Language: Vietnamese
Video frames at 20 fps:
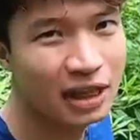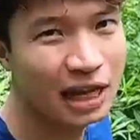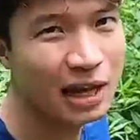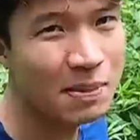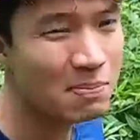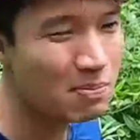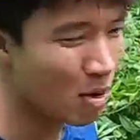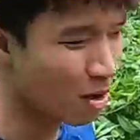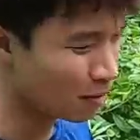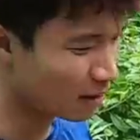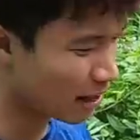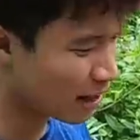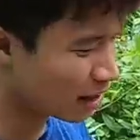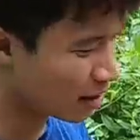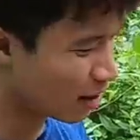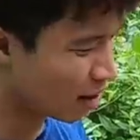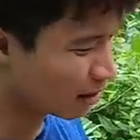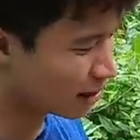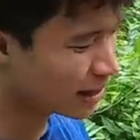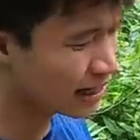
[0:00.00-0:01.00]
Kiếm một cái,
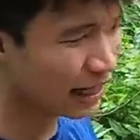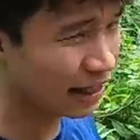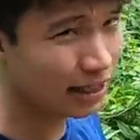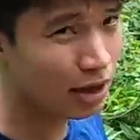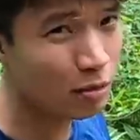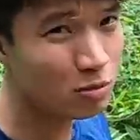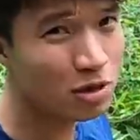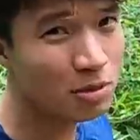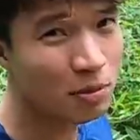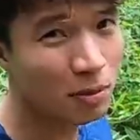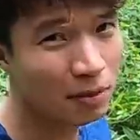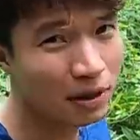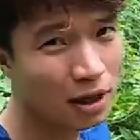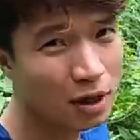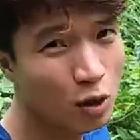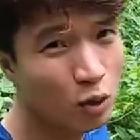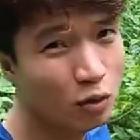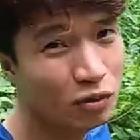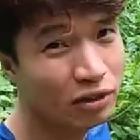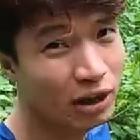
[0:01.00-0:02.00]
gọi cái này giống như một cái
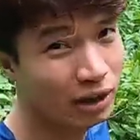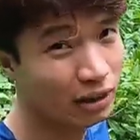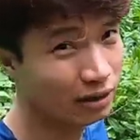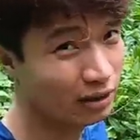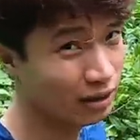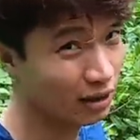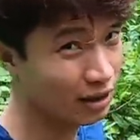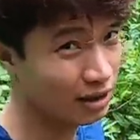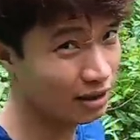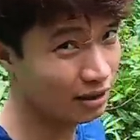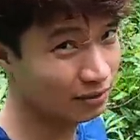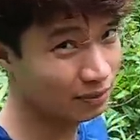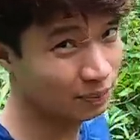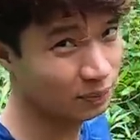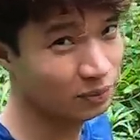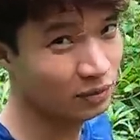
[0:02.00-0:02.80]
khu rừng gì đó.